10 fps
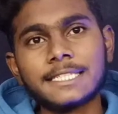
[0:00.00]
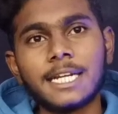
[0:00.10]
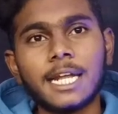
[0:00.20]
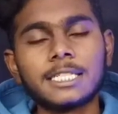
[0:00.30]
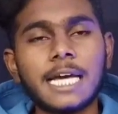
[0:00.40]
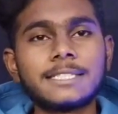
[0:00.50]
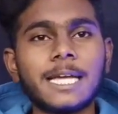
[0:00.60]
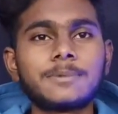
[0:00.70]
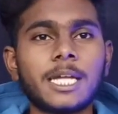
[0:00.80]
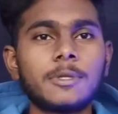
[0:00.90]
లైక్ చేయండి అలాగే
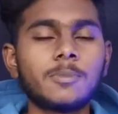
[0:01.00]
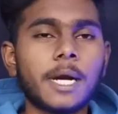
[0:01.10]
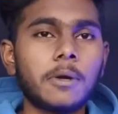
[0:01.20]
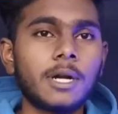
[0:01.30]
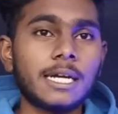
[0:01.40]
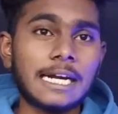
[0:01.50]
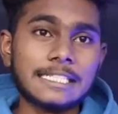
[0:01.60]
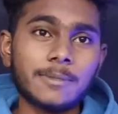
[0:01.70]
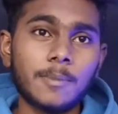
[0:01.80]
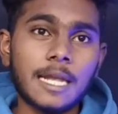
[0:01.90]
ఛానల్ సబ్స్క్రైబ్ చేసిన పక్కన ఉన్న
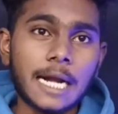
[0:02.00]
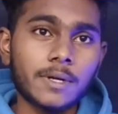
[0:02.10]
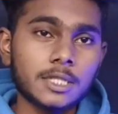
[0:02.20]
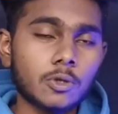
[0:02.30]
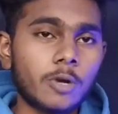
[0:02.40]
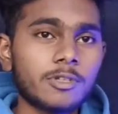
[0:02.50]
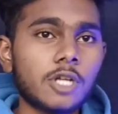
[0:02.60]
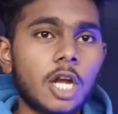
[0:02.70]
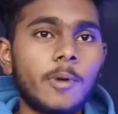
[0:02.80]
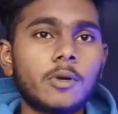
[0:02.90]
గంట సమయంలో నాకు చేసి
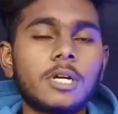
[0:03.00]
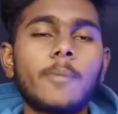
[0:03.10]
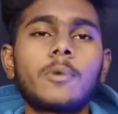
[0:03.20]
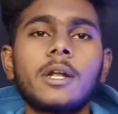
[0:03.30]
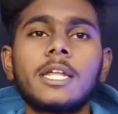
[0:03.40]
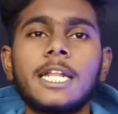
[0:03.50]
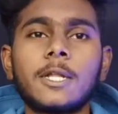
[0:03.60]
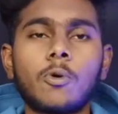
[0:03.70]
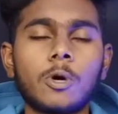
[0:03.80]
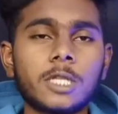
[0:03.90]
నోటిఫికేషన్ ఆల్ పెట్టుకుని అప్పుడు
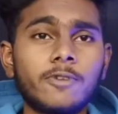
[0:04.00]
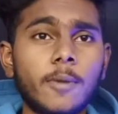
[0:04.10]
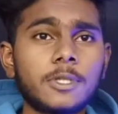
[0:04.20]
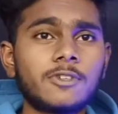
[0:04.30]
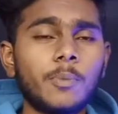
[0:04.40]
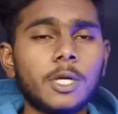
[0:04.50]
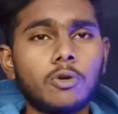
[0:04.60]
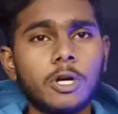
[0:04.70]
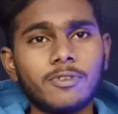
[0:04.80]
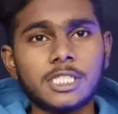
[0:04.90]
నేను ఒక కొత్త వీడియో అప్డేషన్
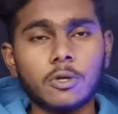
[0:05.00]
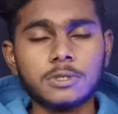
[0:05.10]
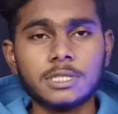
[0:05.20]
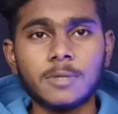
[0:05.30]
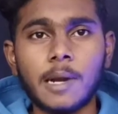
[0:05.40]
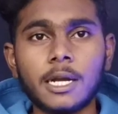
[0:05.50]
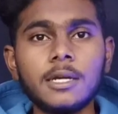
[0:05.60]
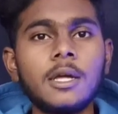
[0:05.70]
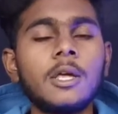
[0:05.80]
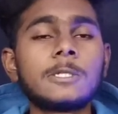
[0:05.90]
మీకు నోటిఫికేషన్ అయితే వస్తుంది అనమాట
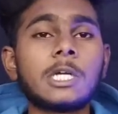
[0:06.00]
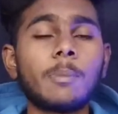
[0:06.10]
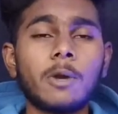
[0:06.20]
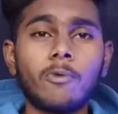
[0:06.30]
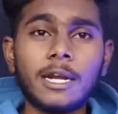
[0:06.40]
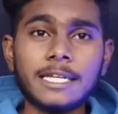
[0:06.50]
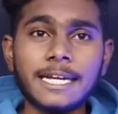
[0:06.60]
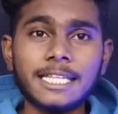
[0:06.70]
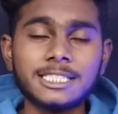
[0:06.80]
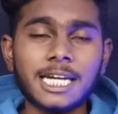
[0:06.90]
సో మనం వన్
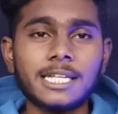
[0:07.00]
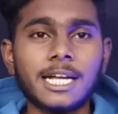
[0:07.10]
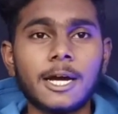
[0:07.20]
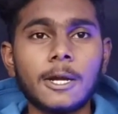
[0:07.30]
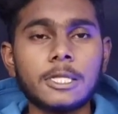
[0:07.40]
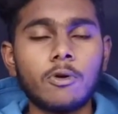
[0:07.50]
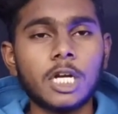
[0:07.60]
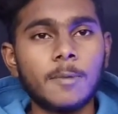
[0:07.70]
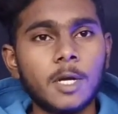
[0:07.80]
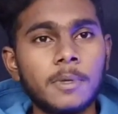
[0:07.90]
కేక్ అయితే చాలా దగ్గరలో అయితే
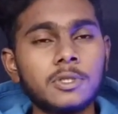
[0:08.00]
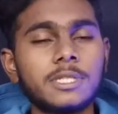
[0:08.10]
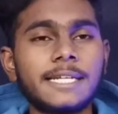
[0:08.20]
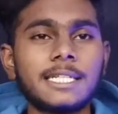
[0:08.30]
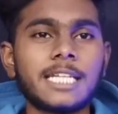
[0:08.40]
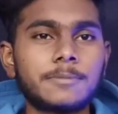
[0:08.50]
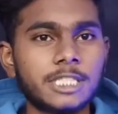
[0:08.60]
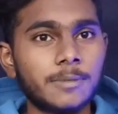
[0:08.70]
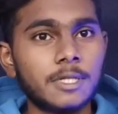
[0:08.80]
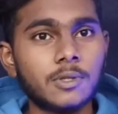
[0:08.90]
ఉన్నాం అనమాట సో దయచేసి
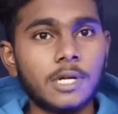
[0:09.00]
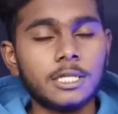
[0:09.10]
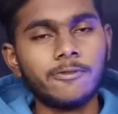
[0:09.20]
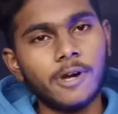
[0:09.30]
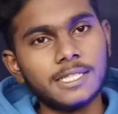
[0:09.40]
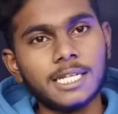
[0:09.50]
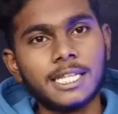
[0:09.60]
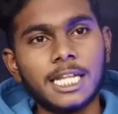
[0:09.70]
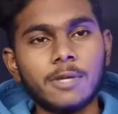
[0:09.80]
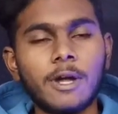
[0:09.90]
సబ్స్క్రైబ్ చేసుకోండి అందరూ ఫాస్ట్గా
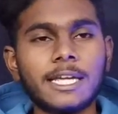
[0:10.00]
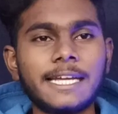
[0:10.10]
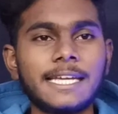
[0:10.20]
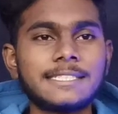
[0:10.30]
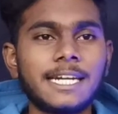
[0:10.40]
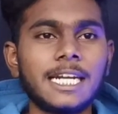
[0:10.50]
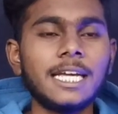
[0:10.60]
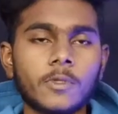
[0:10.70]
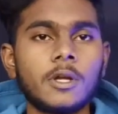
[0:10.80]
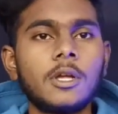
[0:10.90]
నేనైతే వన్ కే
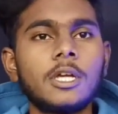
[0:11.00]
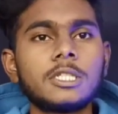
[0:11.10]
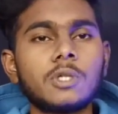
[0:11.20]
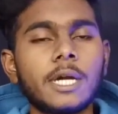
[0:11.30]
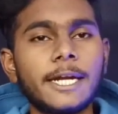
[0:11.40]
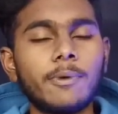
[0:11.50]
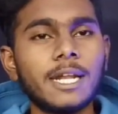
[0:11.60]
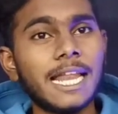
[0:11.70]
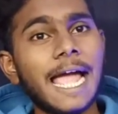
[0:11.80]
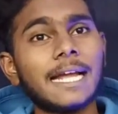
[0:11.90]
చేసేయండి సో మీ
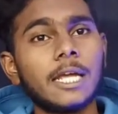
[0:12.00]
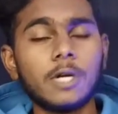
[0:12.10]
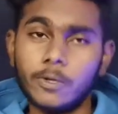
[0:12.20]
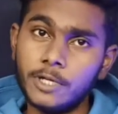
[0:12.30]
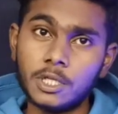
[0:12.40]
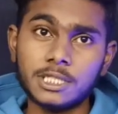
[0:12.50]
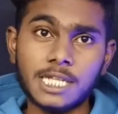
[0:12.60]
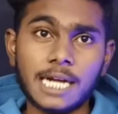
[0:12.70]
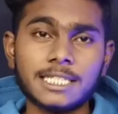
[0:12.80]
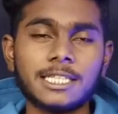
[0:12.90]
ఎటువంటి ల్యాగ్ లేకుండా వీడియోతో స్టార్ట్